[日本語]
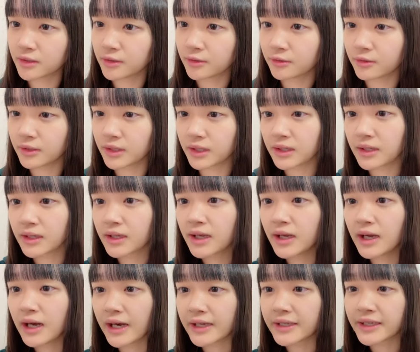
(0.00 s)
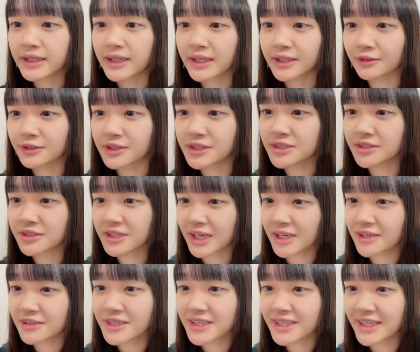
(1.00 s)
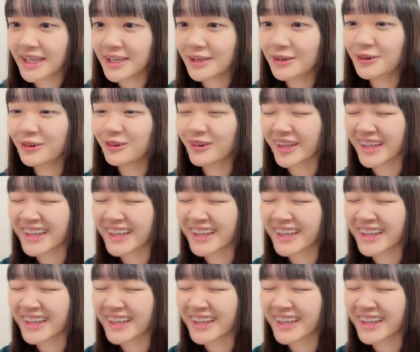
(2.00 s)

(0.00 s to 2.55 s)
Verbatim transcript: これあなたと一緒に歩きていこうへ